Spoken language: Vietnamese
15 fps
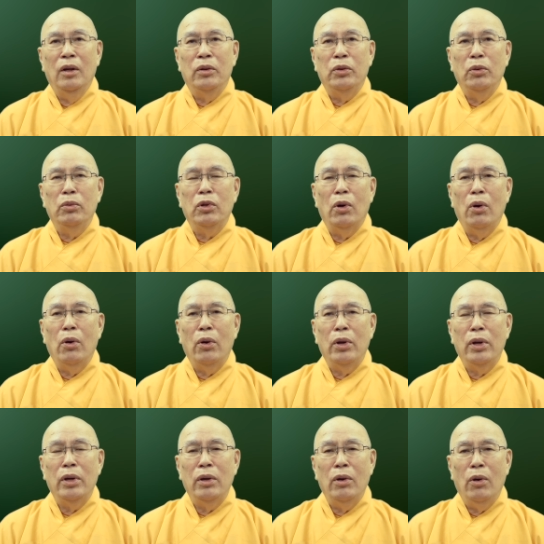Chúng
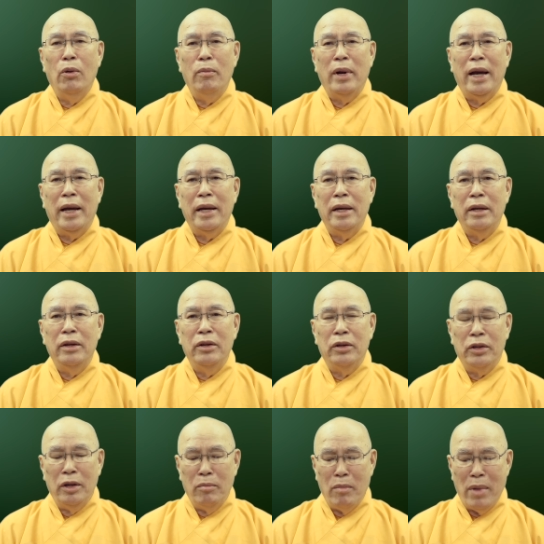tôi hôm nay được
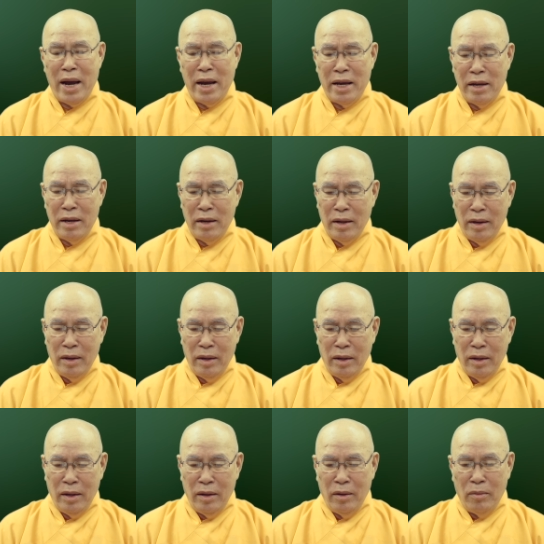trình bày
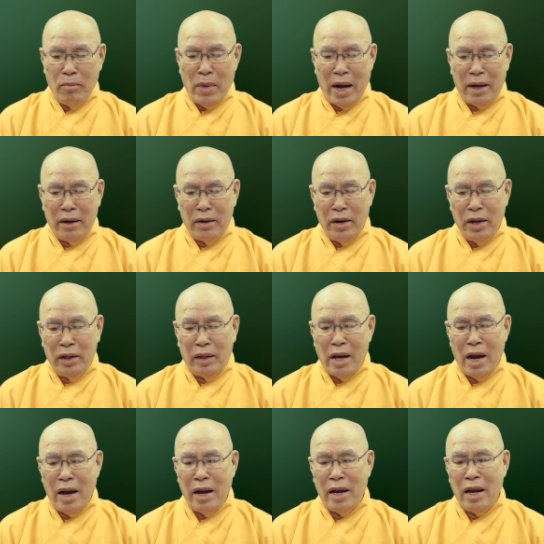bằng đề
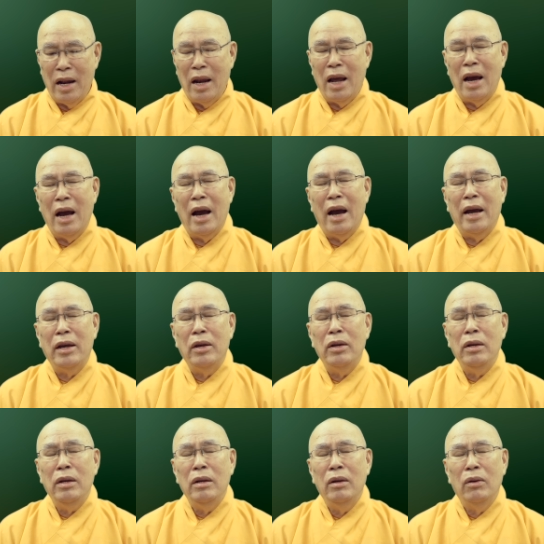tài là
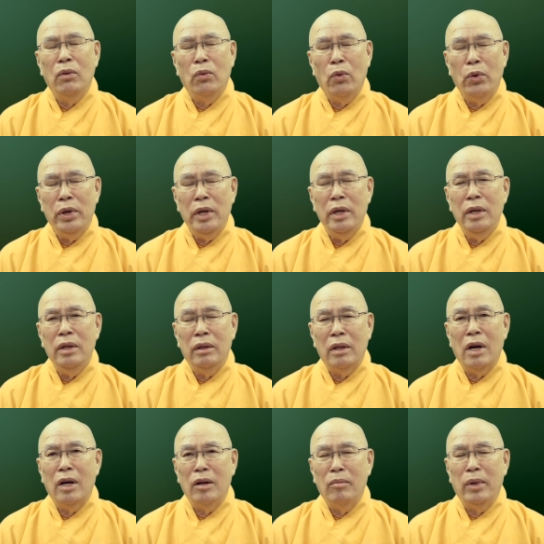hãy quý
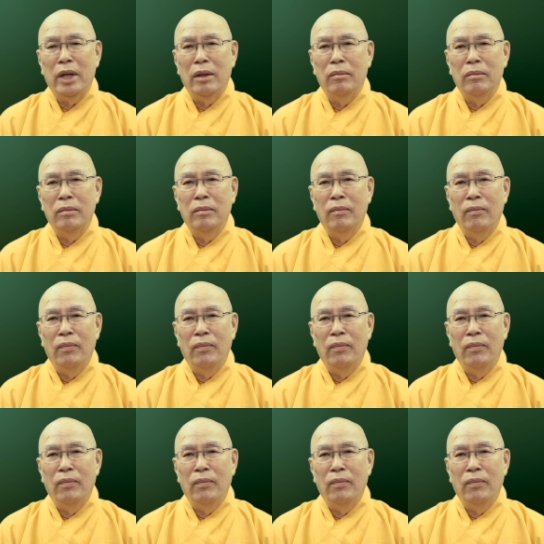thân mình,